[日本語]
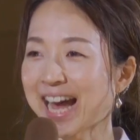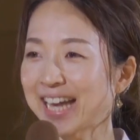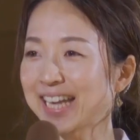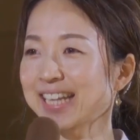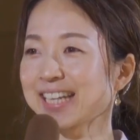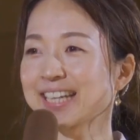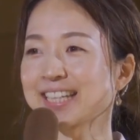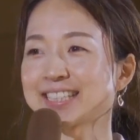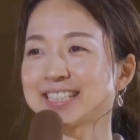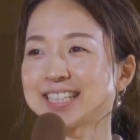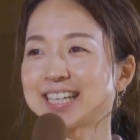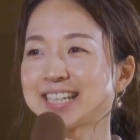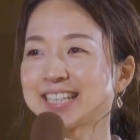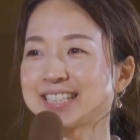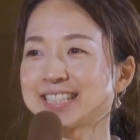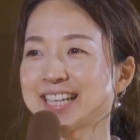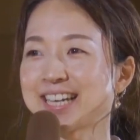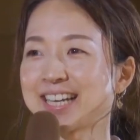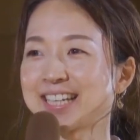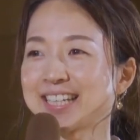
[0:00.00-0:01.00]
はい、葛
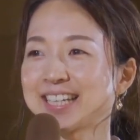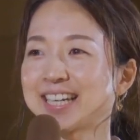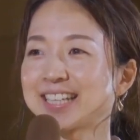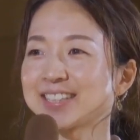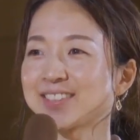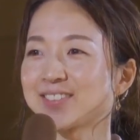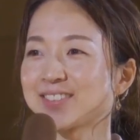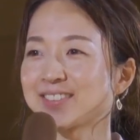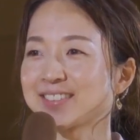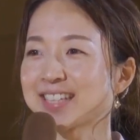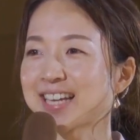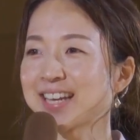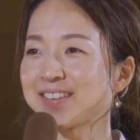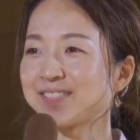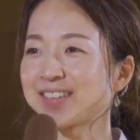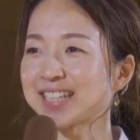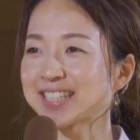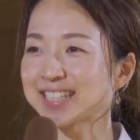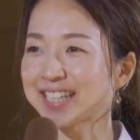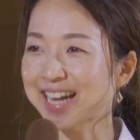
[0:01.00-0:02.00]
城さん、ありがとうご
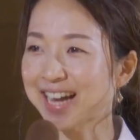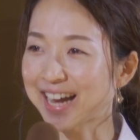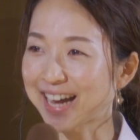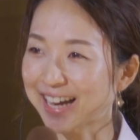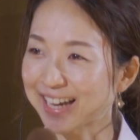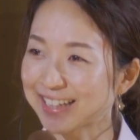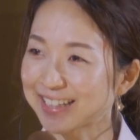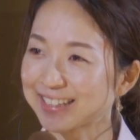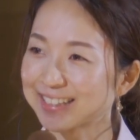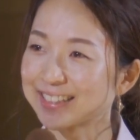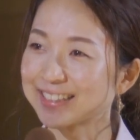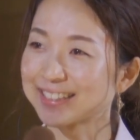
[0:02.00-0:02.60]
ざいました。